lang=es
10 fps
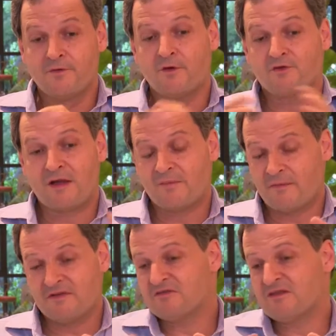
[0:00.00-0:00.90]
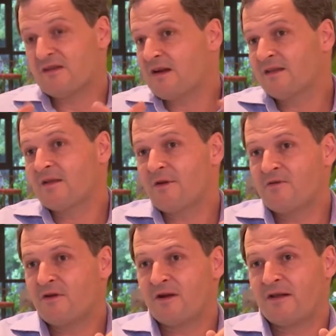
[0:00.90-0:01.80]
No, los campamentos tendrán el
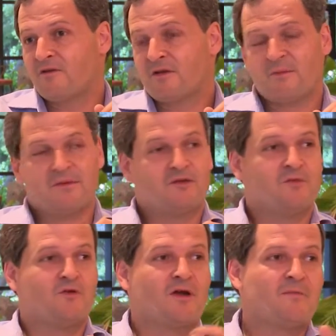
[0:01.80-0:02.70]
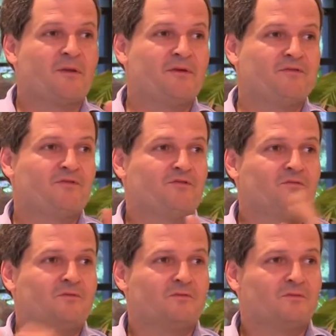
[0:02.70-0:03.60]
tamaño que requieren los campamentos, pero un campamento es
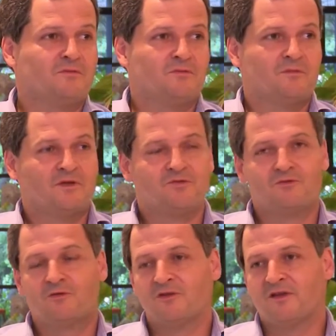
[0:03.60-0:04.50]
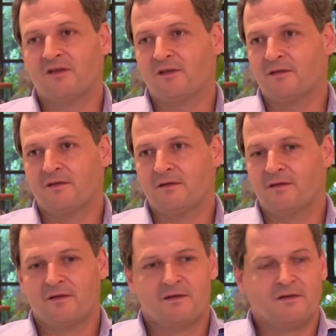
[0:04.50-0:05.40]
un asunto de
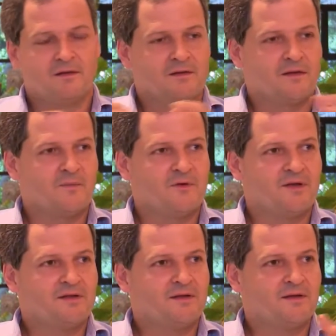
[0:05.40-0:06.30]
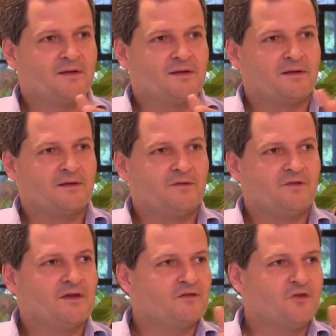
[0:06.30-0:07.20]
que puede tener
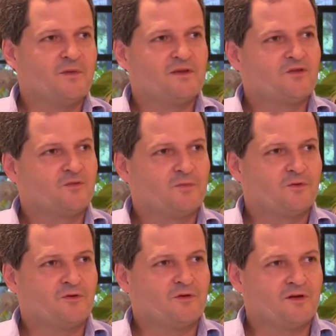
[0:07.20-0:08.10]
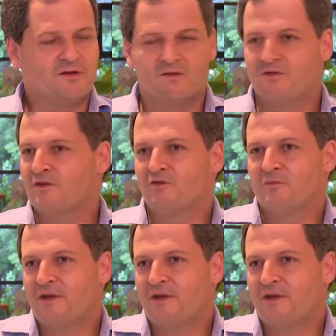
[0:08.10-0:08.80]
200 eh, metros por 200 eh,